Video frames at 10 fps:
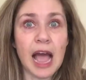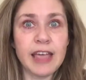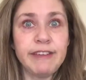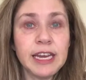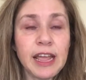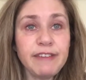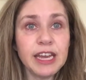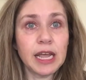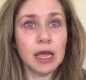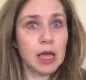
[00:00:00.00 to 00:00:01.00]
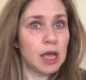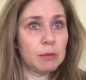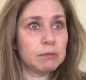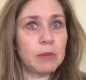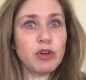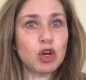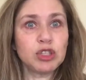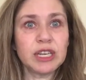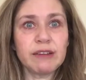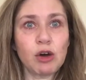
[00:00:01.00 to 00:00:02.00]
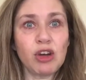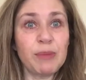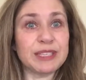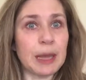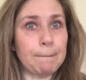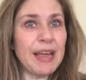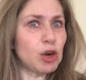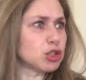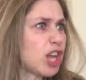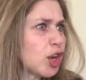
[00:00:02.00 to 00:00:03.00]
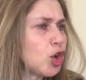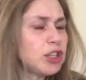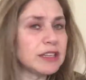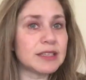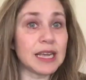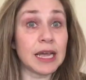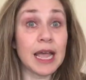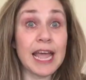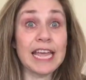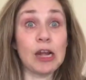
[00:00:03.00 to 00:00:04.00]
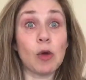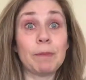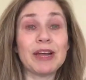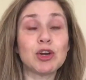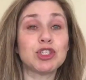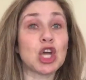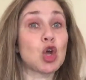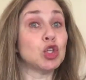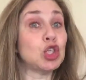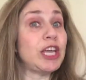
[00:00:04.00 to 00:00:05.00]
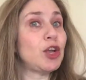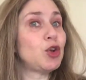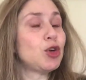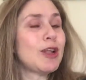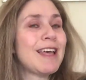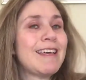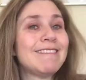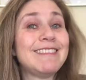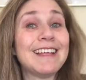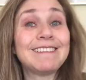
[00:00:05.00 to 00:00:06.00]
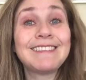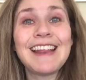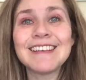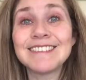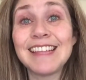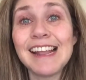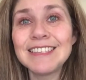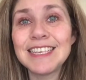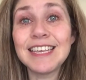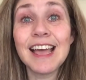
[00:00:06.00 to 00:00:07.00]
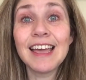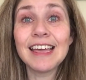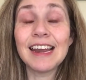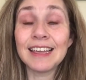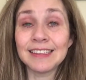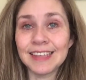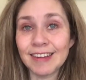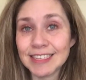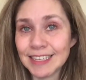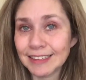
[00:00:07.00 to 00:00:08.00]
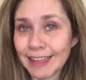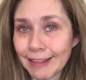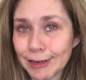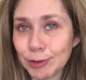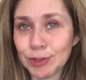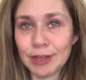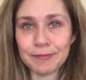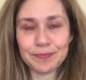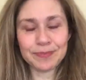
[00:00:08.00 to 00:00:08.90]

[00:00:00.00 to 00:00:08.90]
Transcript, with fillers: Ahí viene, ahí viene. Me voy a esconder debajo de la mesa. Perros, escóndanse y los perros se escondieron detrás de la silla en la que estaba sentada Rosa.